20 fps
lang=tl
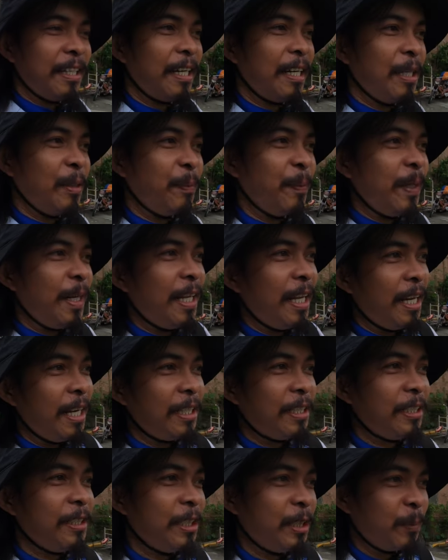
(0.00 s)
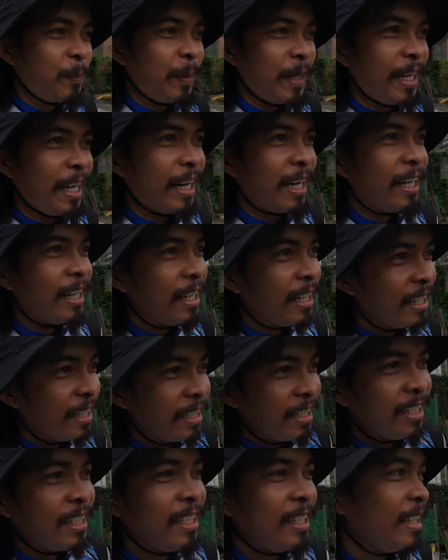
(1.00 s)
Ano pa lang, alas 10 pa lang.
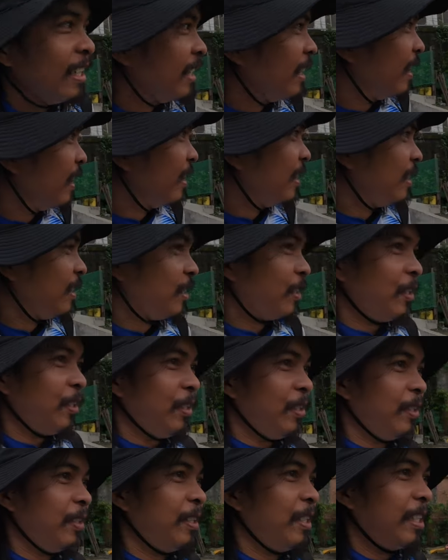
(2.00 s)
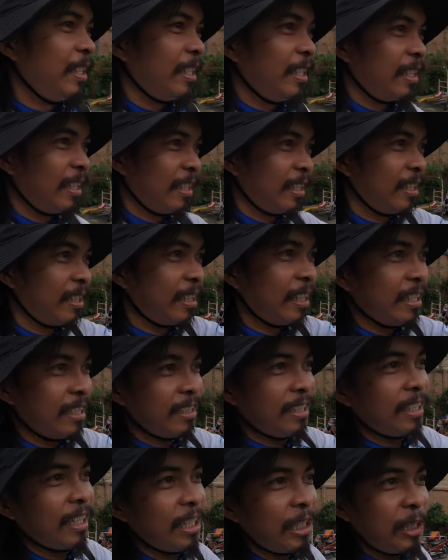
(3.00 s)
So yun.
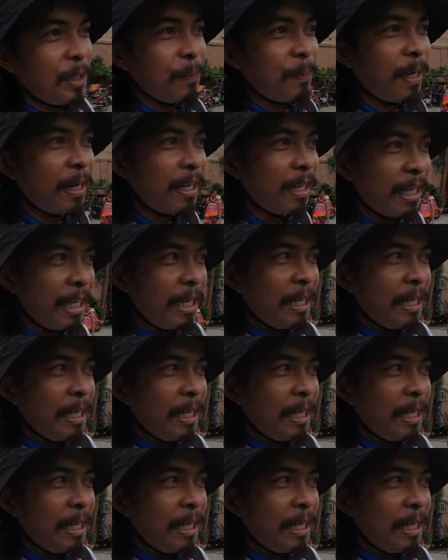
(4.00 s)
Dire-diretso pa.